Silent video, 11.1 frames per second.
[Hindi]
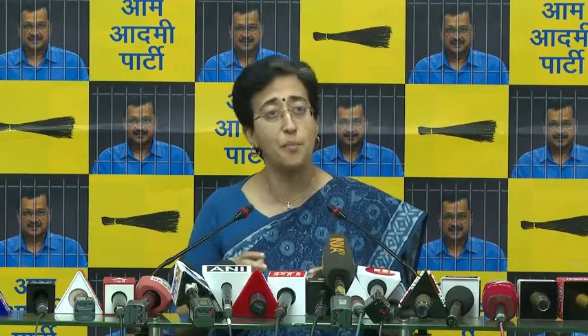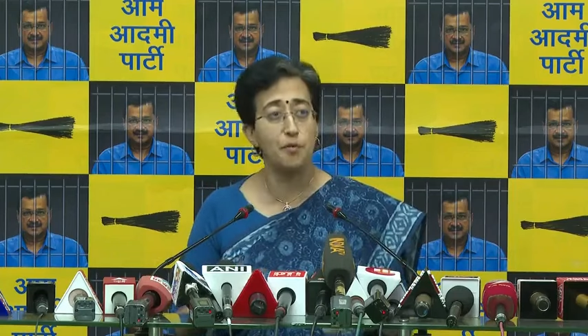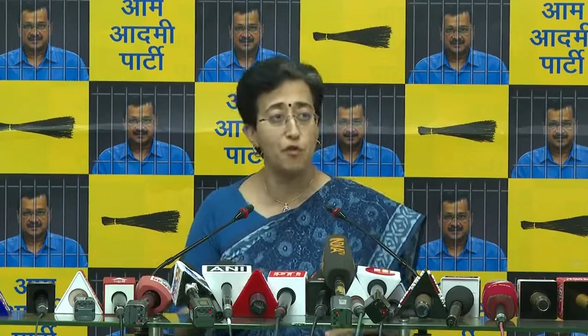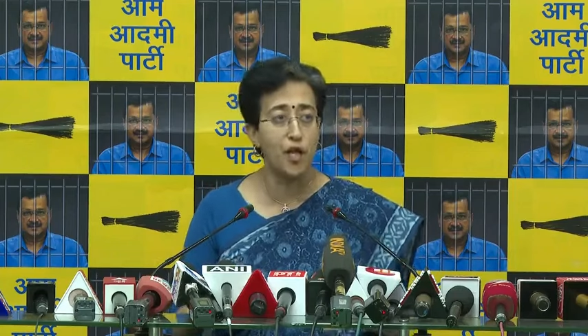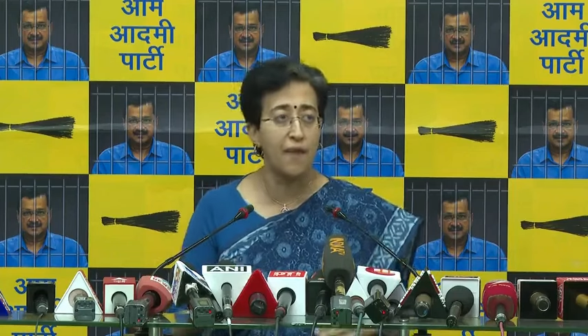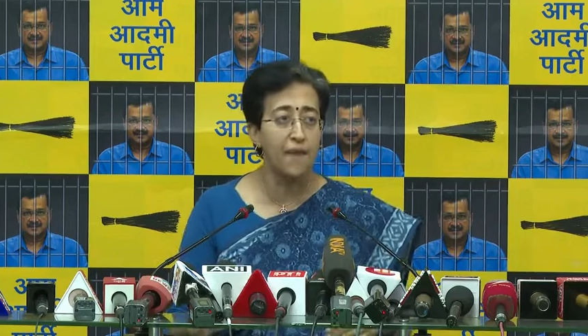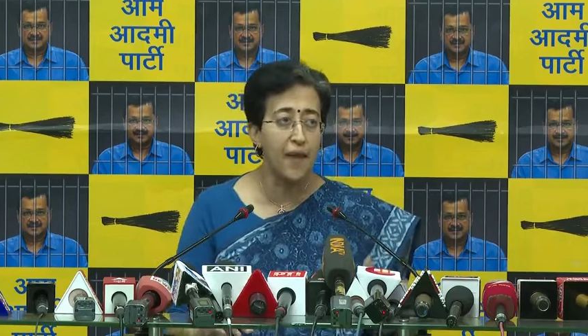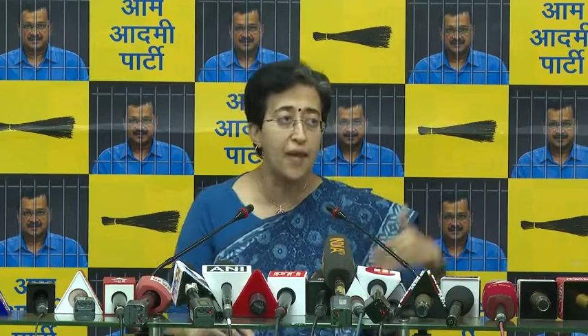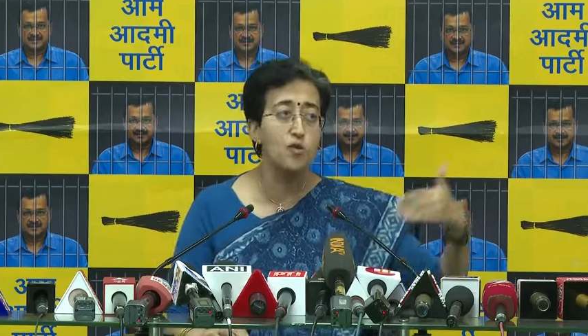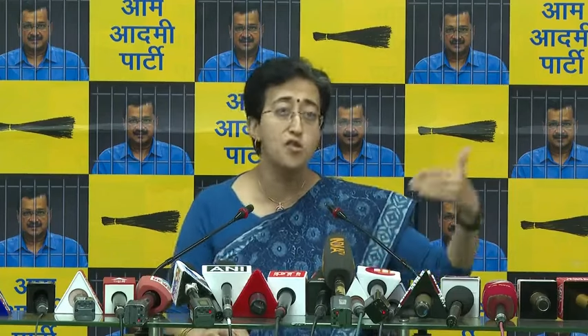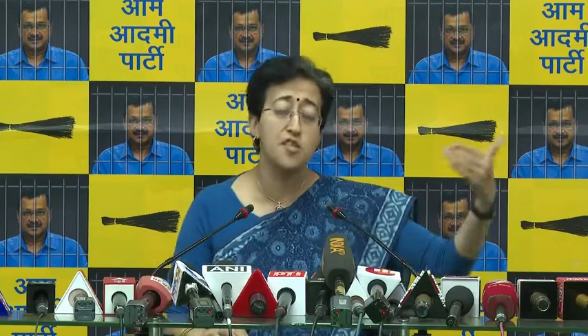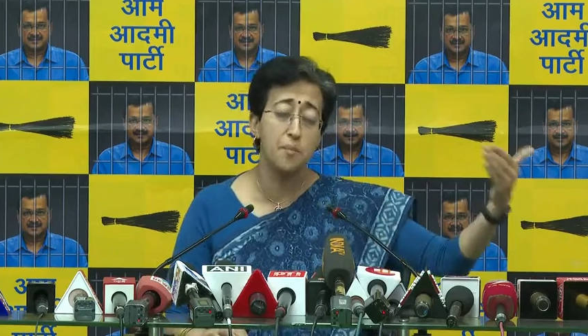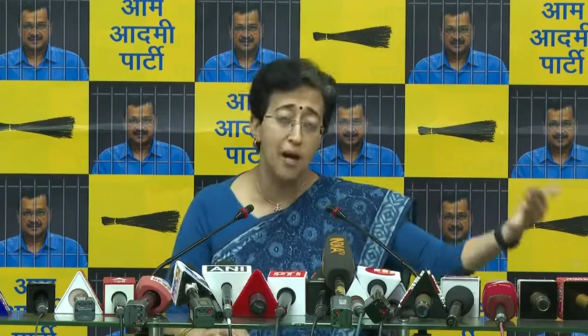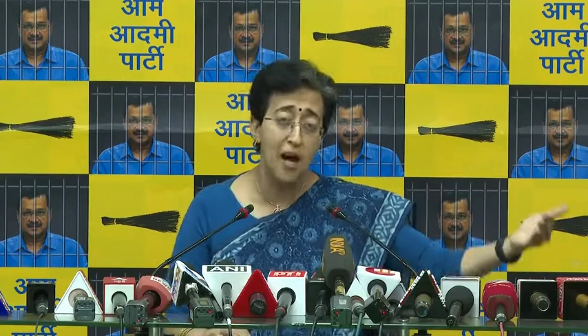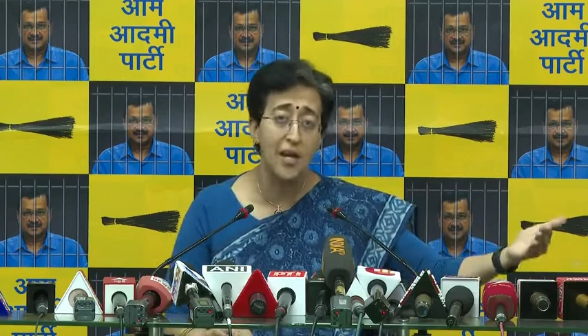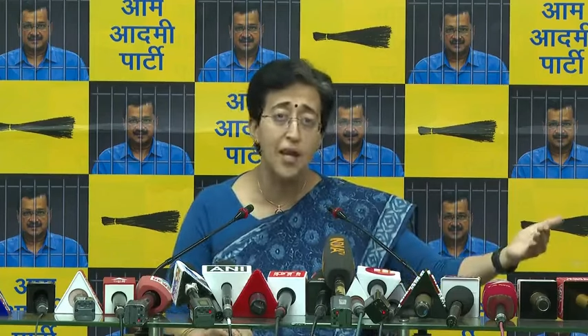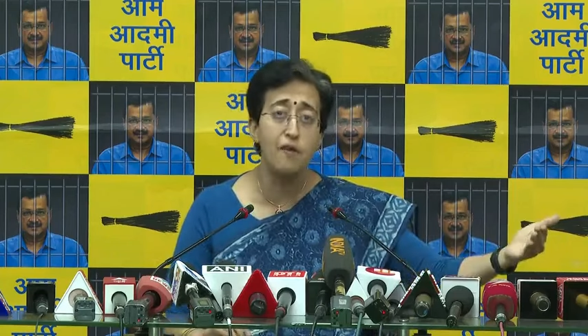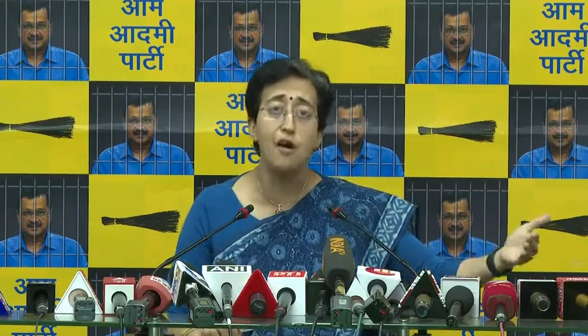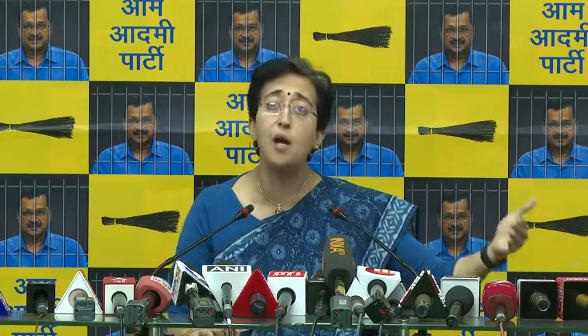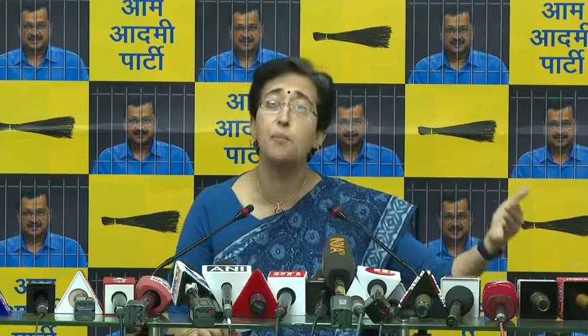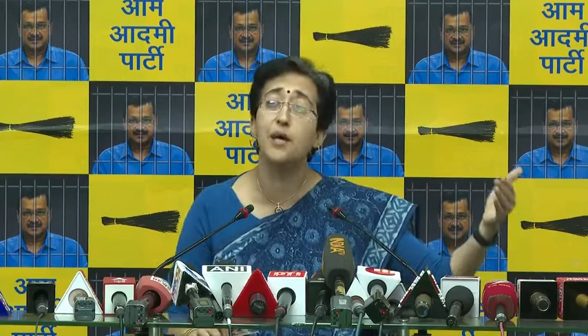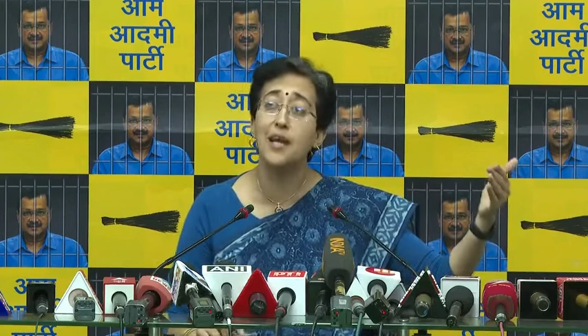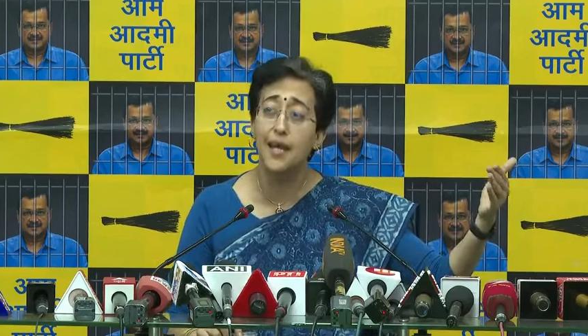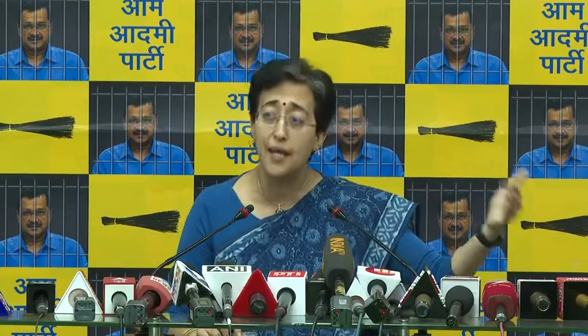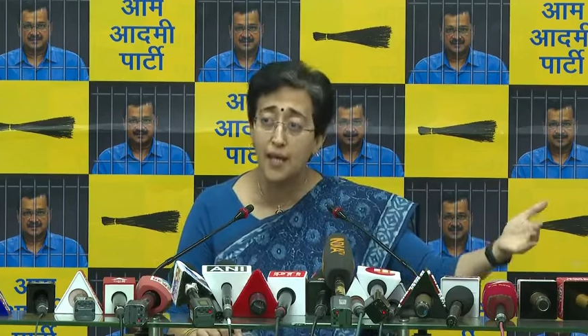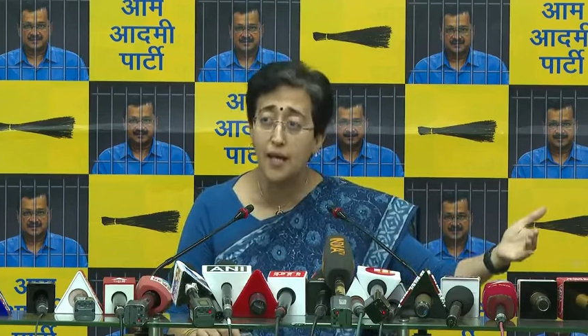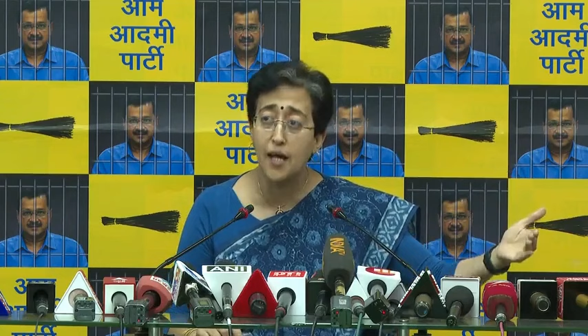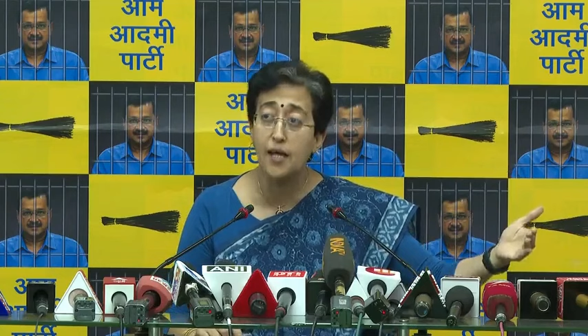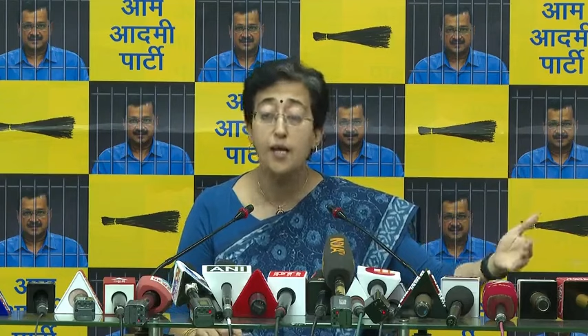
पे वो रहते हैं उससे बाहर है वहां पर लेके गए